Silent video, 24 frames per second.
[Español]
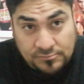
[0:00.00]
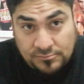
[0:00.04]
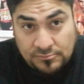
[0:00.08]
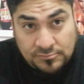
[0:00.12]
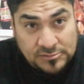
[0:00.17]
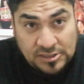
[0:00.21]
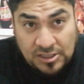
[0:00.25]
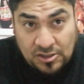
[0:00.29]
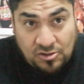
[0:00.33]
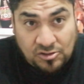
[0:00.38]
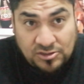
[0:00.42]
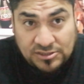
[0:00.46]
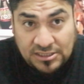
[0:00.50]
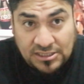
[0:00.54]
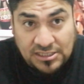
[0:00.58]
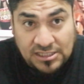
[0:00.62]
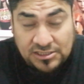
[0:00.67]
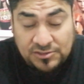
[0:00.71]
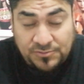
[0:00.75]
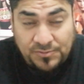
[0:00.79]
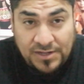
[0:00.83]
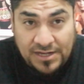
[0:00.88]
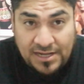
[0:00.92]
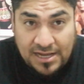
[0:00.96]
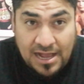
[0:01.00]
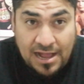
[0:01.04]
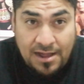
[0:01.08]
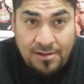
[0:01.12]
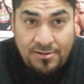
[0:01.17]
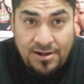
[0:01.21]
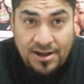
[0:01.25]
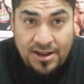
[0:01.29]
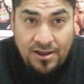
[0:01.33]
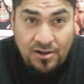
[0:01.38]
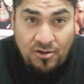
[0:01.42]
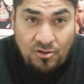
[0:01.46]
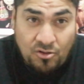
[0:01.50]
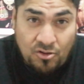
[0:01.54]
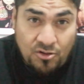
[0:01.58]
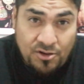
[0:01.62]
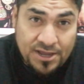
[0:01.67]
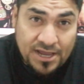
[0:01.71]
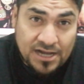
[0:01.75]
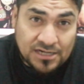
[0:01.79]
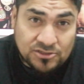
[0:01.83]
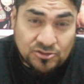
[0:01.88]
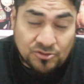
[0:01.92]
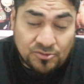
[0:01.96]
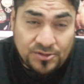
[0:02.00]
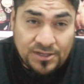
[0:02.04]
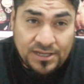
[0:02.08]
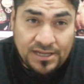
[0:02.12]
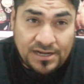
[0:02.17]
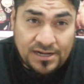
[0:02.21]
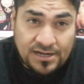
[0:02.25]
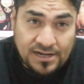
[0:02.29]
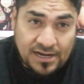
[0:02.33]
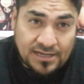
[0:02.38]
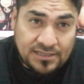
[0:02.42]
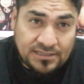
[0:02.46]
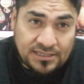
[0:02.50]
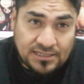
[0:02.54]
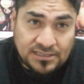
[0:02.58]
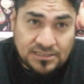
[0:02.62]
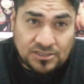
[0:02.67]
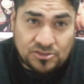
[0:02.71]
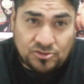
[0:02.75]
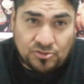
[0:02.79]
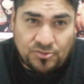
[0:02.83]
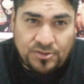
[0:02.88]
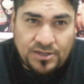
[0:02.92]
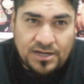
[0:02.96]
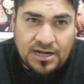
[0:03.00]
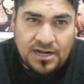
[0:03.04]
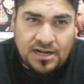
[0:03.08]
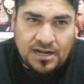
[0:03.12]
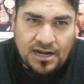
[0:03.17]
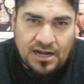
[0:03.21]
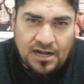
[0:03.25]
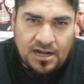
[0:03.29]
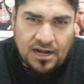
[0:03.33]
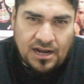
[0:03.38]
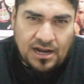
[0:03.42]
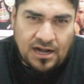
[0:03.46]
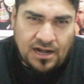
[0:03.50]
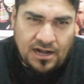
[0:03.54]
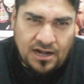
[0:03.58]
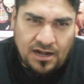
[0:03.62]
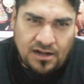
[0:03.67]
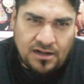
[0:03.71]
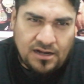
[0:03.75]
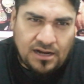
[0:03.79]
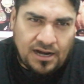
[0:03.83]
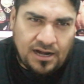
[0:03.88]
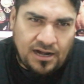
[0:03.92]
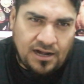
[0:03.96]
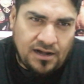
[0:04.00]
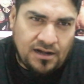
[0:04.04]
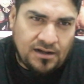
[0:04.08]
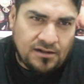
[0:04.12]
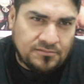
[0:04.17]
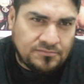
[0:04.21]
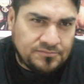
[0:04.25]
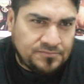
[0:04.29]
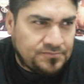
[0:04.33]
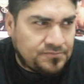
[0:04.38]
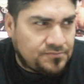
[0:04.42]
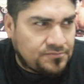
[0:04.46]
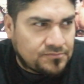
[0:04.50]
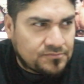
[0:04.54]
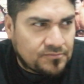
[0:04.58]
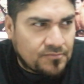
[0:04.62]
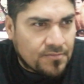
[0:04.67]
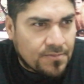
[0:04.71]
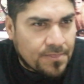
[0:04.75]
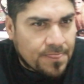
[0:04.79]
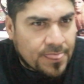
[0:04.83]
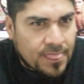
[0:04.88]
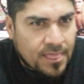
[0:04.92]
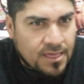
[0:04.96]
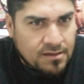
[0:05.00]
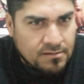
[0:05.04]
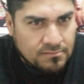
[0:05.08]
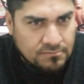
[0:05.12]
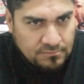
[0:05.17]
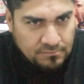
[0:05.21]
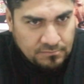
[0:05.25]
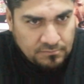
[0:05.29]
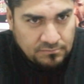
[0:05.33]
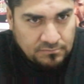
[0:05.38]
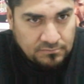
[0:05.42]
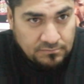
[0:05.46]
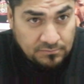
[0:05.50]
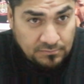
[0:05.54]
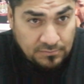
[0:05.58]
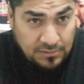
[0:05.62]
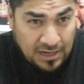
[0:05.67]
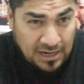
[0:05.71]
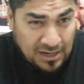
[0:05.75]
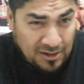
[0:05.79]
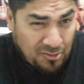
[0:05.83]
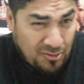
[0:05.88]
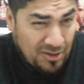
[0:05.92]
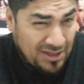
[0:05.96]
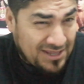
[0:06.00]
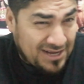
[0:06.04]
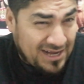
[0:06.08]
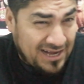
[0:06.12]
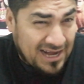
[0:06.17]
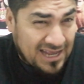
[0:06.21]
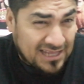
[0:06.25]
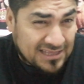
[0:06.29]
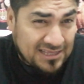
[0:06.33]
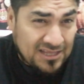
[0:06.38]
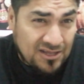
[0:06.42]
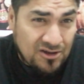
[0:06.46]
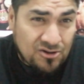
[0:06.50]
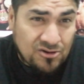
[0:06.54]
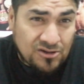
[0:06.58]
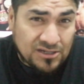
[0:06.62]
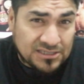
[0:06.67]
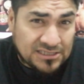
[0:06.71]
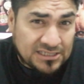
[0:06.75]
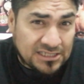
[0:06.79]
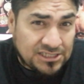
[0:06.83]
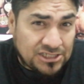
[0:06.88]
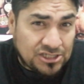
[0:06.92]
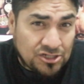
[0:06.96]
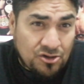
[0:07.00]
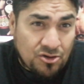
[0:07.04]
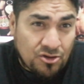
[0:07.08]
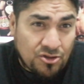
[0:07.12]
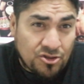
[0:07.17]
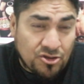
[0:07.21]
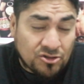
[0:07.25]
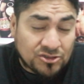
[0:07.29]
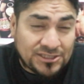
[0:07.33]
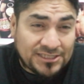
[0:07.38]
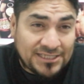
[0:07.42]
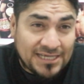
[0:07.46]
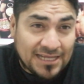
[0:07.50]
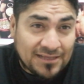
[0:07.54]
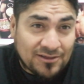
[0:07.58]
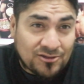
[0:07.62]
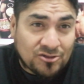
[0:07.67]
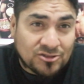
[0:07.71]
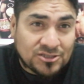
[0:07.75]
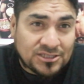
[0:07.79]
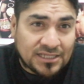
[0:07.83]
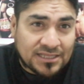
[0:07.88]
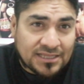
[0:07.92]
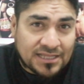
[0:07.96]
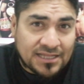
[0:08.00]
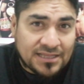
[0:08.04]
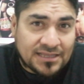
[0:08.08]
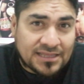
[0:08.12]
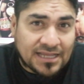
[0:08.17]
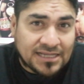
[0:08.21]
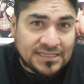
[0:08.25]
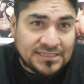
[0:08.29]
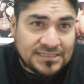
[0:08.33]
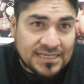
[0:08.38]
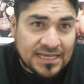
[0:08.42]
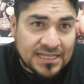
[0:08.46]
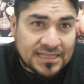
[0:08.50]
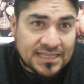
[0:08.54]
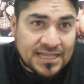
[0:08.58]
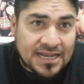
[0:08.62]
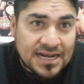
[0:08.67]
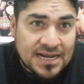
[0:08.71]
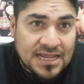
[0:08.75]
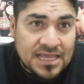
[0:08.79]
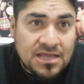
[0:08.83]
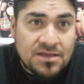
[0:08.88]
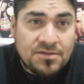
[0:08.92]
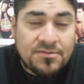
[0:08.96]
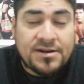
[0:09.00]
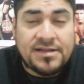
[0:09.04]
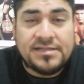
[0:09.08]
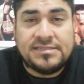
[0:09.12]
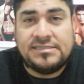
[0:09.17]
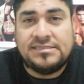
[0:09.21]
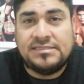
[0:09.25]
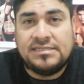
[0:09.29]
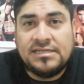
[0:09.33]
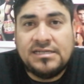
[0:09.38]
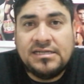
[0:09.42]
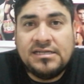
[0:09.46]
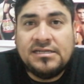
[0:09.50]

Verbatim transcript: Una cosa inexplicable. Hoy al subir, antes de subir al, al, al, al al cuadrilátero este chico dio 177 libras.